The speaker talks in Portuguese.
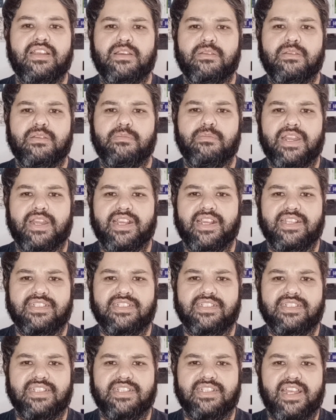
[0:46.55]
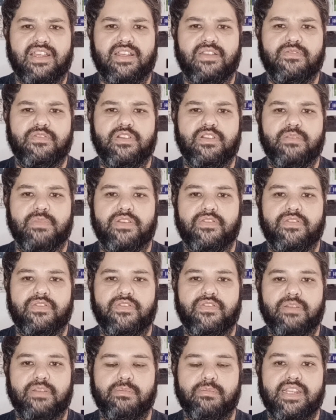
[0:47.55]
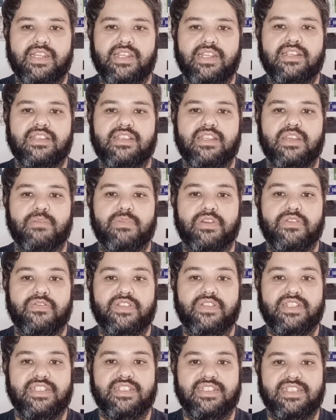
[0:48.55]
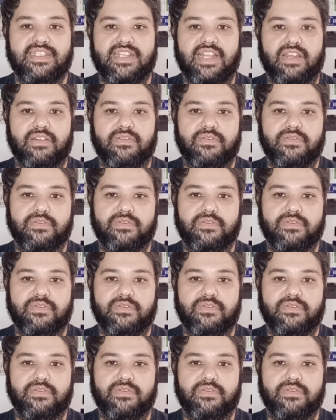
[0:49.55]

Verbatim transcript: para casar, formar família, ter uma vida estável.